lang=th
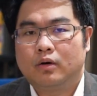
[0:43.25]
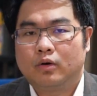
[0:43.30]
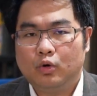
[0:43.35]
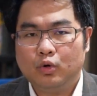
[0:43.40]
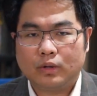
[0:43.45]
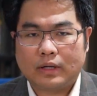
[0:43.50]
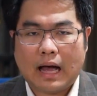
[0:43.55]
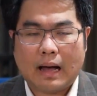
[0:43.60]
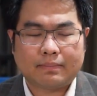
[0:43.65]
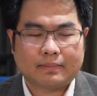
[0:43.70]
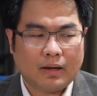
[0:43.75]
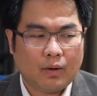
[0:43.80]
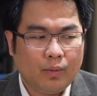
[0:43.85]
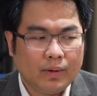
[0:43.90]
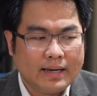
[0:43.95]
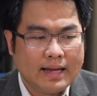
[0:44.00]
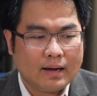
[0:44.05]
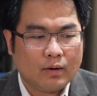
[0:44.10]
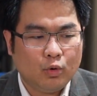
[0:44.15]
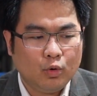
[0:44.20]
คุณครับถ้าวั
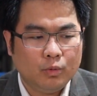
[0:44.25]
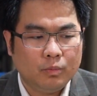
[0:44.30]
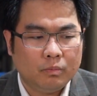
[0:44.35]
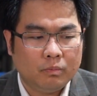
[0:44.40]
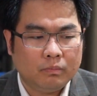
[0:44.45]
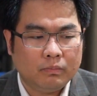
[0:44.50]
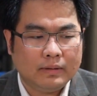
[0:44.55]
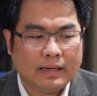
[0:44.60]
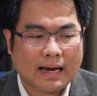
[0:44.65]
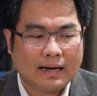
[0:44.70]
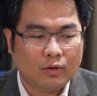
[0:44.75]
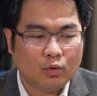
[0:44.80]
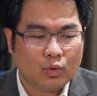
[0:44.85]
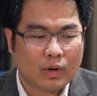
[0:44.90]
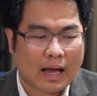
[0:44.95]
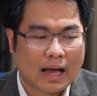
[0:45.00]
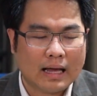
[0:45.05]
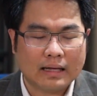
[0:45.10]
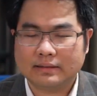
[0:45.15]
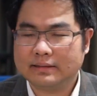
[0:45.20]
นนี้คุณนัดลูก
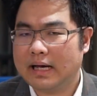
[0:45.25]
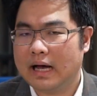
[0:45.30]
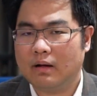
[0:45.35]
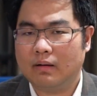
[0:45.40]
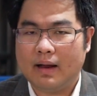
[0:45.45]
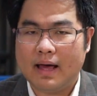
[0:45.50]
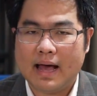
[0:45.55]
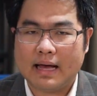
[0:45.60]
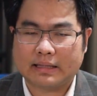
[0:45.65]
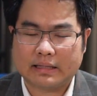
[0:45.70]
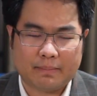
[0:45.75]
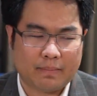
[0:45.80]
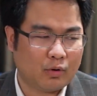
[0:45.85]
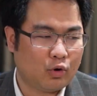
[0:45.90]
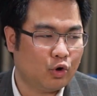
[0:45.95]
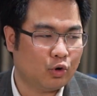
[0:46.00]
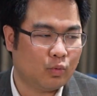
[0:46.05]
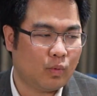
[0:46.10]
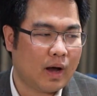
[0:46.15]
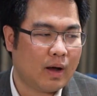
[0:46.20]
ค้าเจ้าแรก แต่ปรา
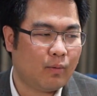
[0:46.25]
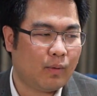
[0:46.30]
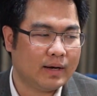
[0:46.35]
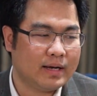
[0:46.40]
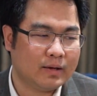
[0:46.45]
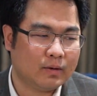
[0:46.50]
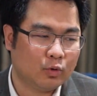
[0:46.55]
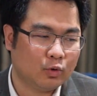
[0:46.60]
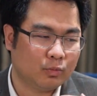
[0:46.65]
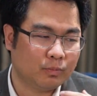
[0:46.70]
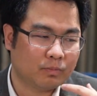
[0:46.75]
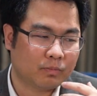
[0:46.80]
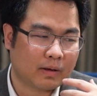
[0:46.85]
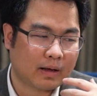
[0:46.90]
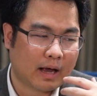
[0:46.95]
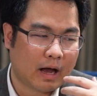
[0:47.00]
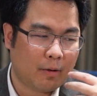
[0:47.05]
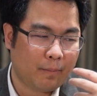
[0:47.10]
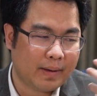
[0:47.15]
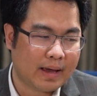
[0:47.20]
กฏว่าวันนี้คุณ
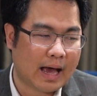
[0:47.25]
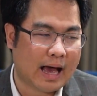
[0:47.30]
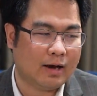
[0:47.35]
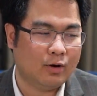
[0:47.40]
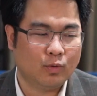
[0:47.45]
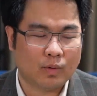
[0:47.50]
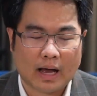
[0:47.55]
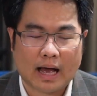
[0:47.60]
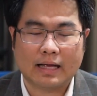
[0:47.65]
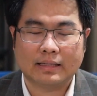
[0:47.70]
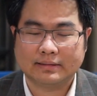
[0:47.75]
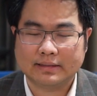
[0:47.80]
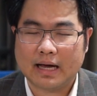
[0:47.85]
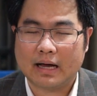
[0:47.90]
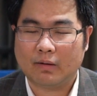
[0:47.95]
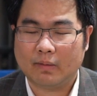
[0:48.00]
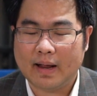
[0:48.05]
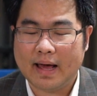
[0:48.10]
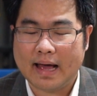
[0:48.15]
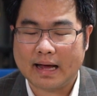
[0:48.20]
เข้าไปหาลูกค้าเจ้า
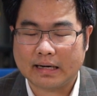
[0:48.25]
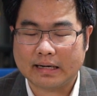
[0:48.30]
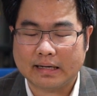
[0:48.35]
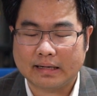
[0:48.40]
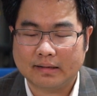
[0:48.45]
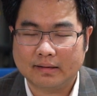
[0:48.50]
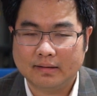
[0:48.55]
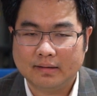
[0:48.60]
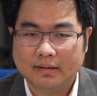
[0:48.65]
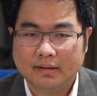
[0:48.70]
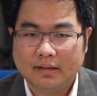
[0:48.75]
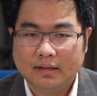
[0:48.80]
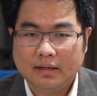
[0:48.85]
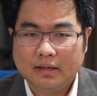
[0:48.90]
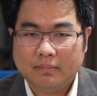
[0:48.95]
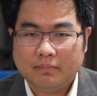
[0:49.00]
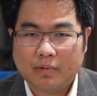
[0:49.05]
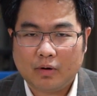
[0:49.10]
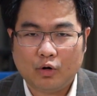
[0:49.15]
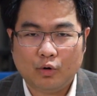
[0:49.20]
แรกเนี่ย
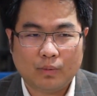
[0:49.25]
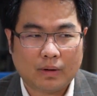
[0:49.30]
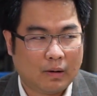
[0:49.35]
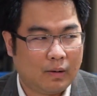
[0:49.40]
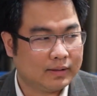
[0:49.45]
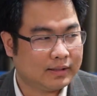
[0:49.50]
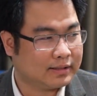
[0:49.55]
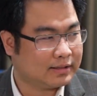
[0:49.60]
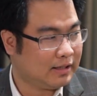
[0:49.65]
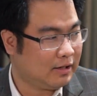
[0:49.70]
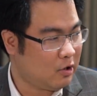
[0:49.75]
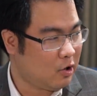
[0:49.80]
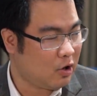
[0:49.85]
ปรากฏว่าเขาอาจจะทะ